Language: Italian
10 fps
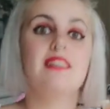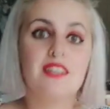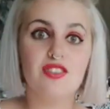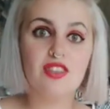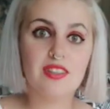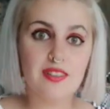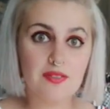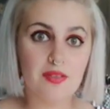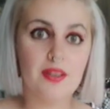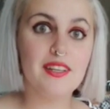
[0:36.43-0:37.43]
DJ
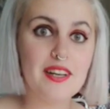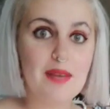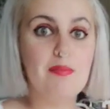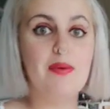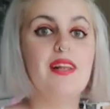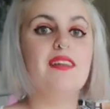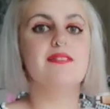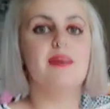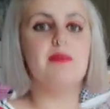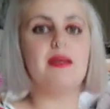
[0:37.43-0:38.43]
on the Ripple,
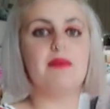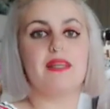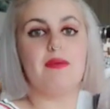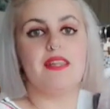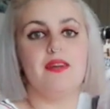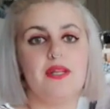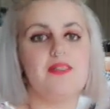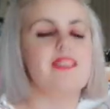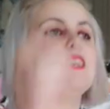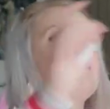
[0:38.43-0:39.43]
vabbè perché i pantaloni
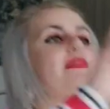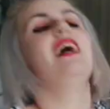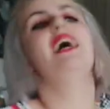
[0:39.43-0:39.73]
così.